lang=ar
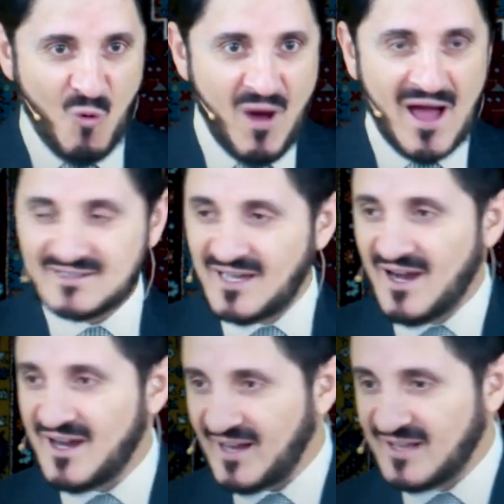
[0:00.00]
واحد
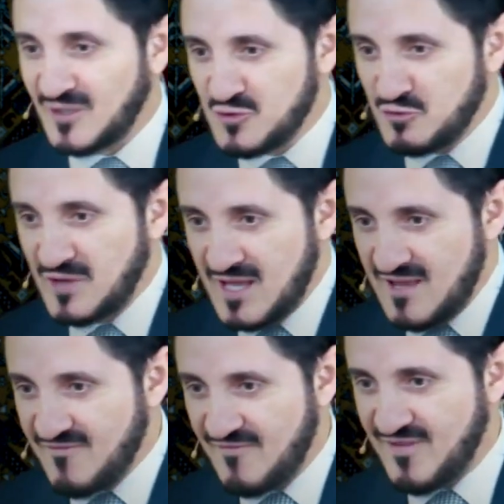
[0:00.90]
آخر أيضا جن
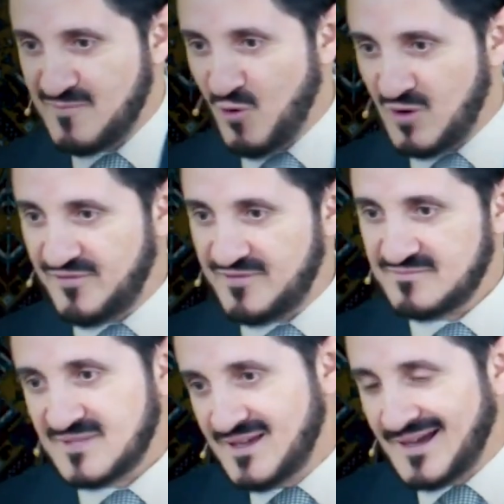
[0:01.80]
إيه في موقف
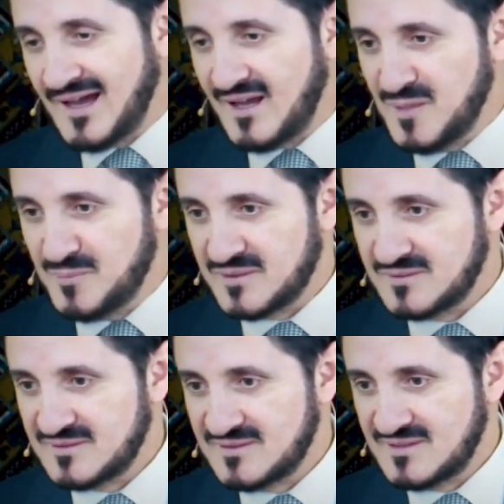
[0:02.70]
قريب
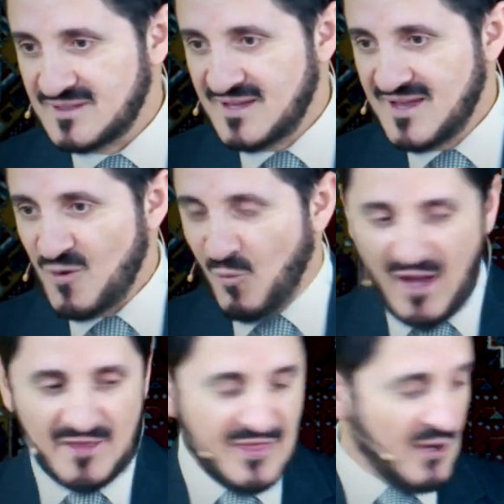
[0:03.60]

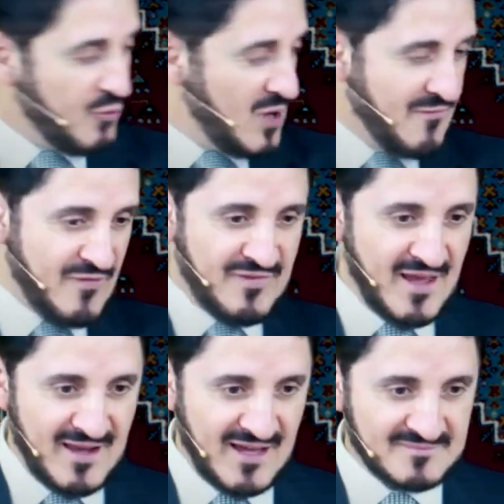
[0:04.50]
واحد ثالث هنا في
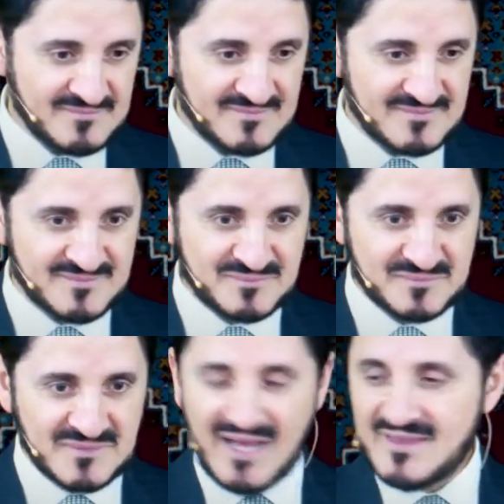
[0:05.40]
فيينا
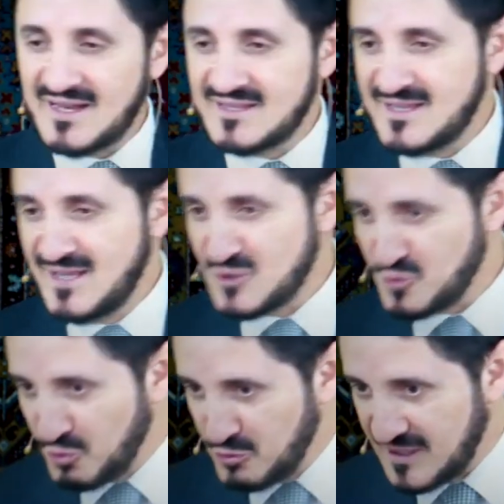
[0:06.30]
كان لدي
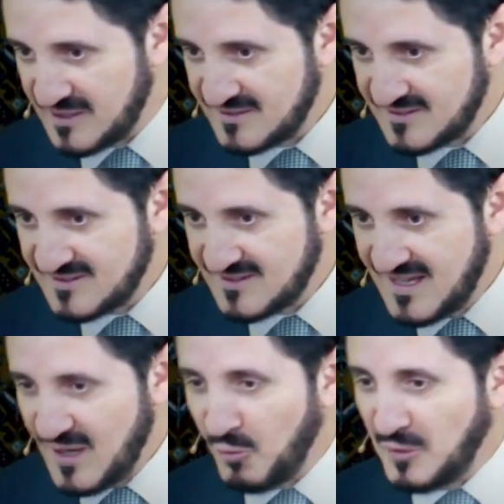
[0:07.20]
يزورني
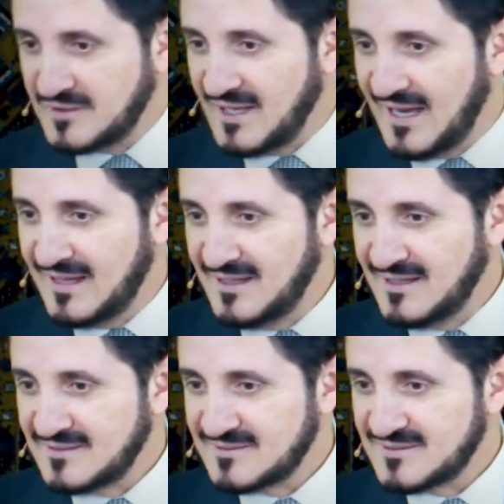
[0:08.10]

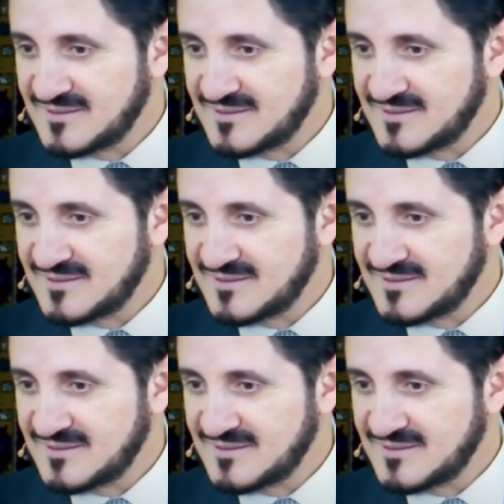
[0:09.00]
ودعني